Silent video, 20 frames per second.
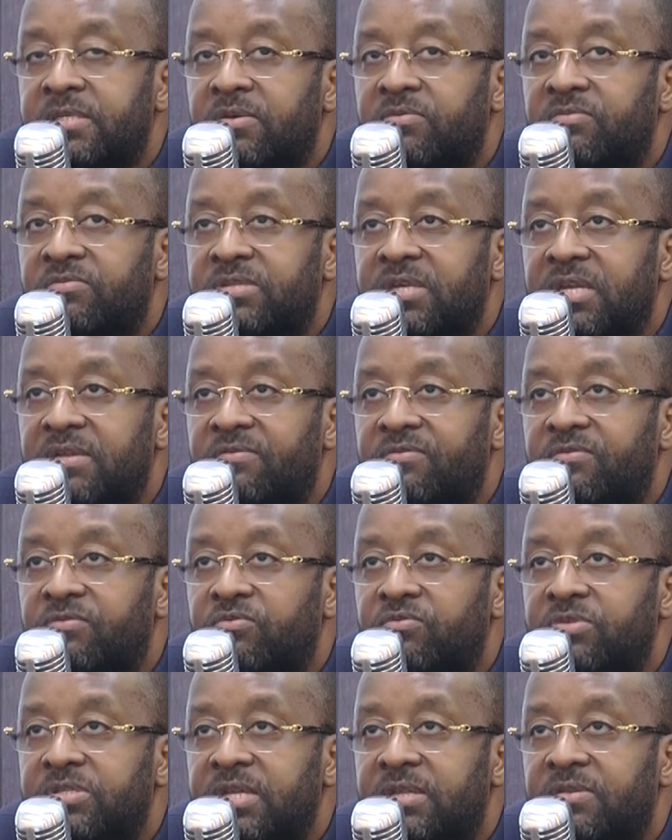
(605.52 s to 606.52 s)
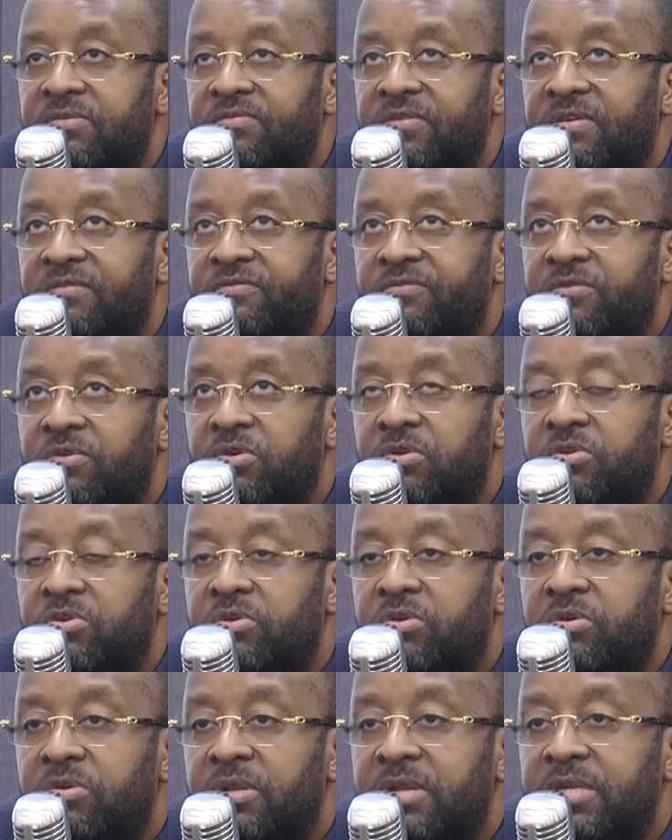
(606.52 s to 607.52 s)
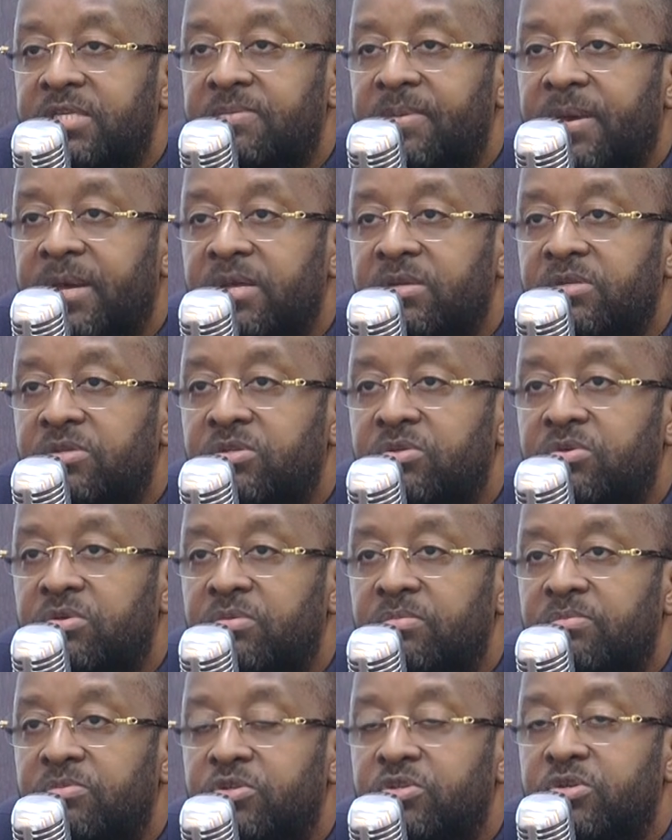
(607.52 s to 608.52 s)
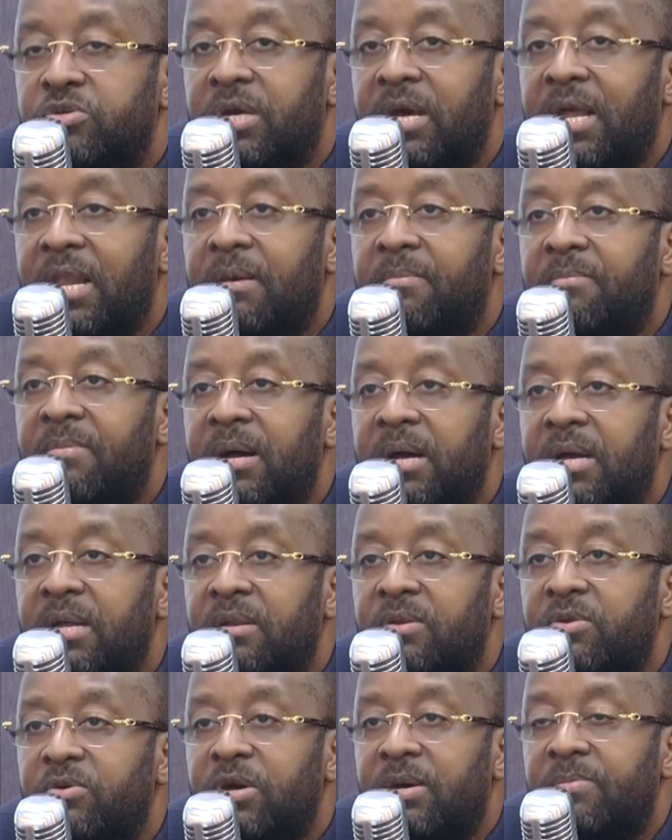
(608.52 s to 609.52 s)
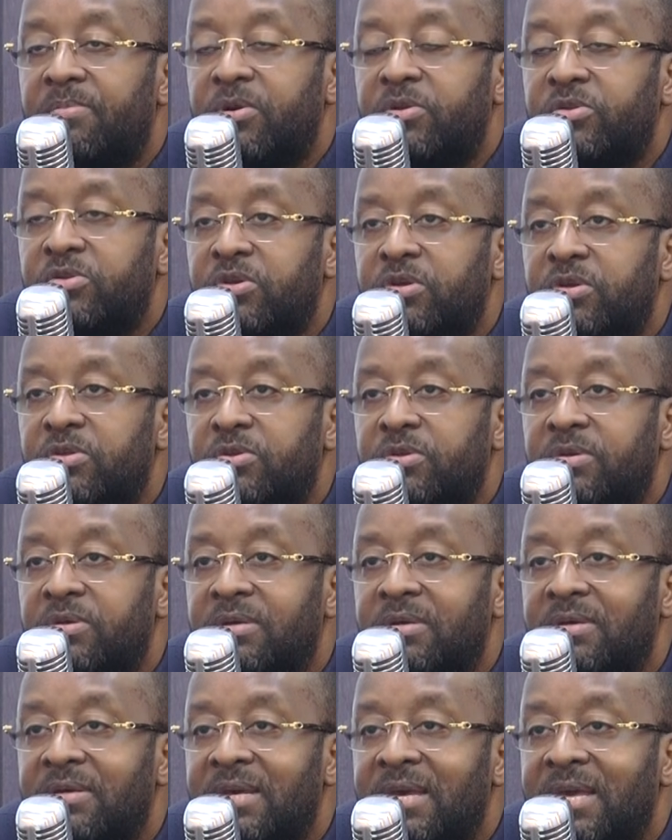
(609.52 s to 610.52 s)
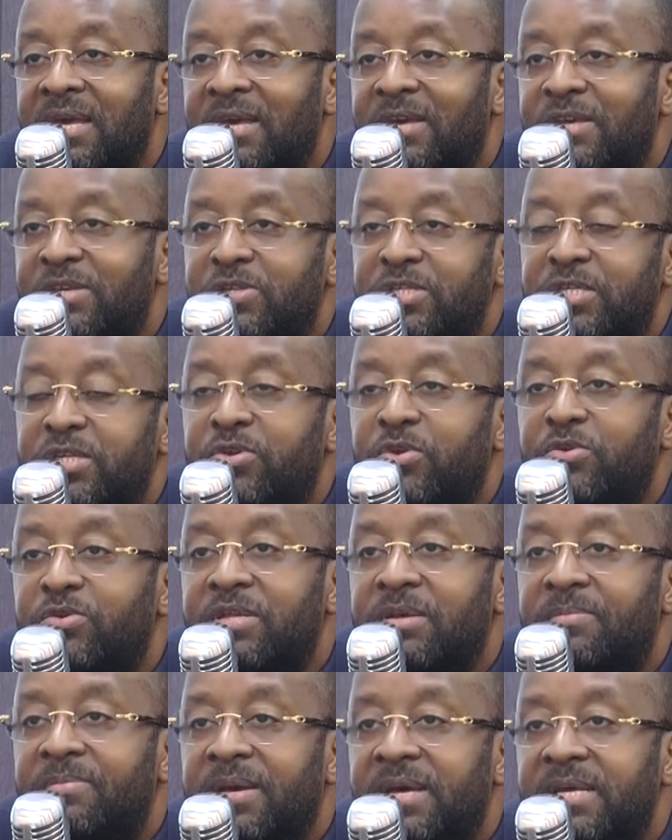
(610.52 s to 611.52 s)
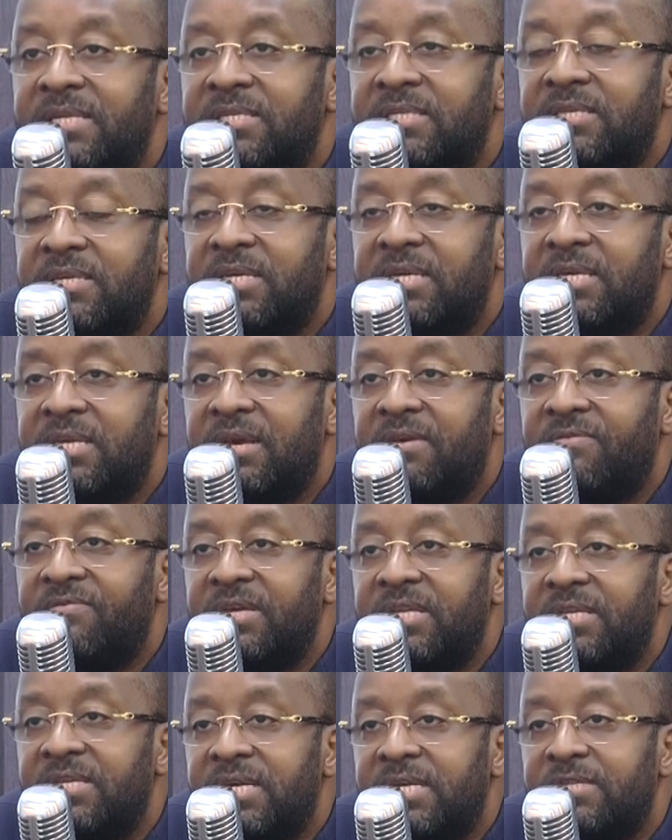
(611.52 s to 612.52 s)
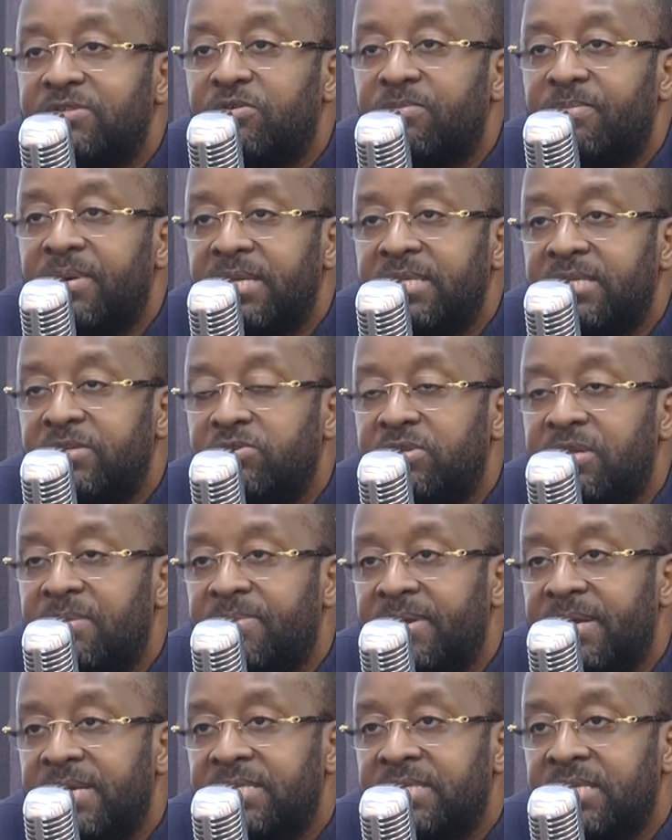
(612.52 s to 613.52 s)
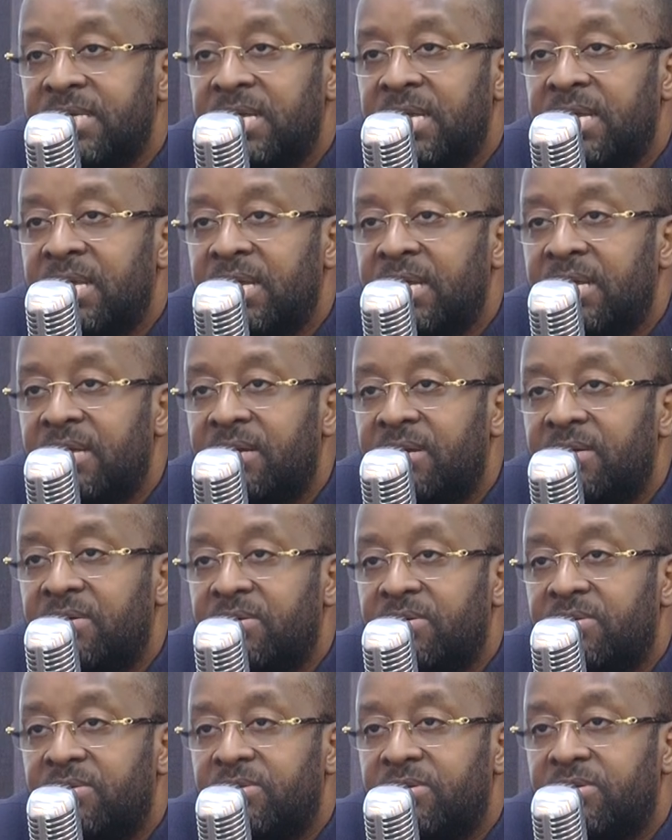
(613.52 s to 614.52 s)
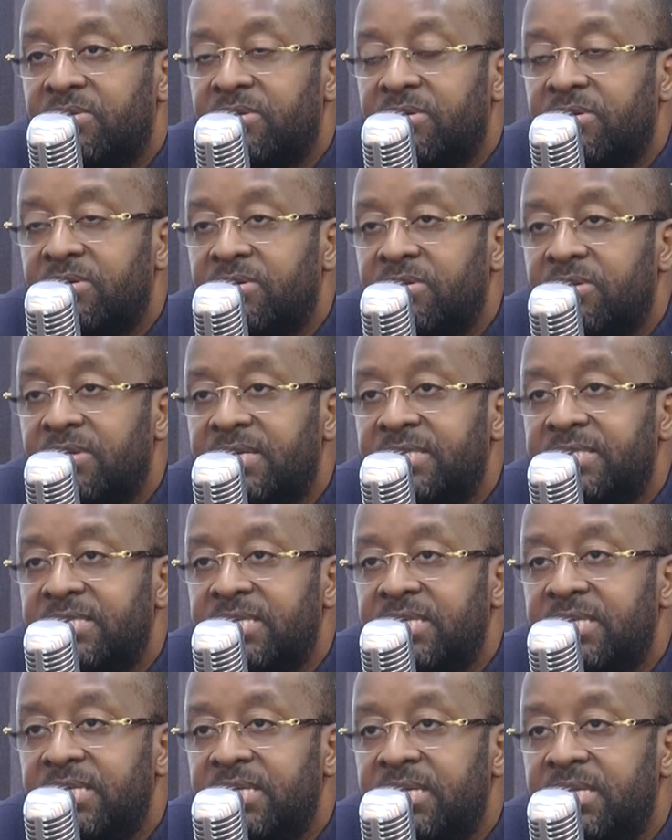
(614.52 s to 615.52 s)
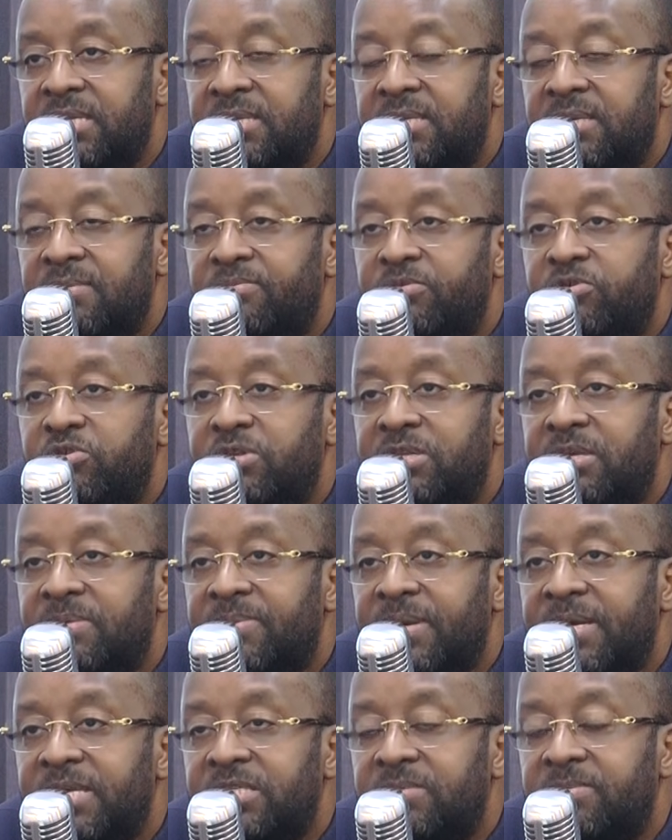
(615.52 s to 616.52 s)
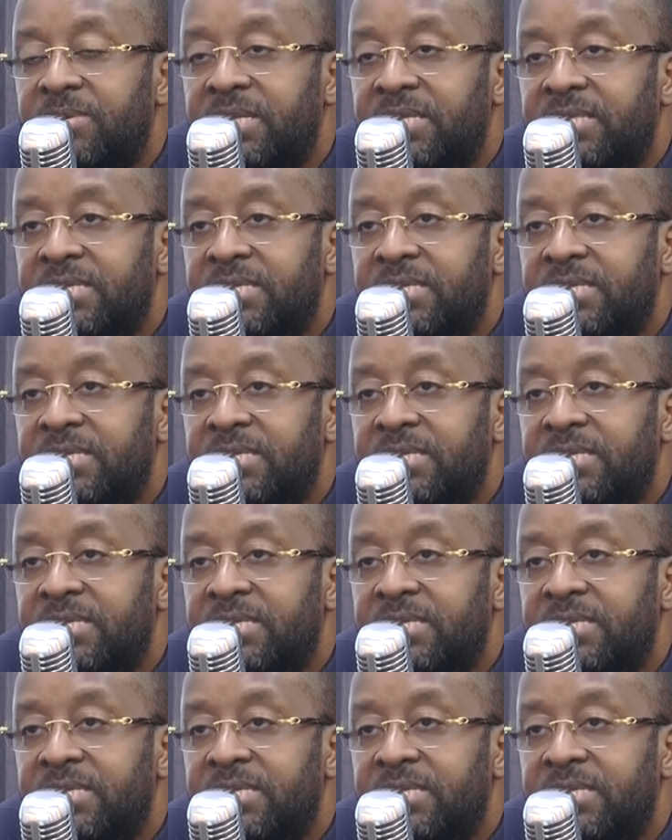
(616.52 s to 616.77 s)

vous, êtes, vous êtes fait fort de l'expérience de M. Kalamba, le rapporteur ici de l'UDPS, qui avait dit à son parti UDPS qu'en entrant dans la CENI, il n'était plus de l'UDPS, mais il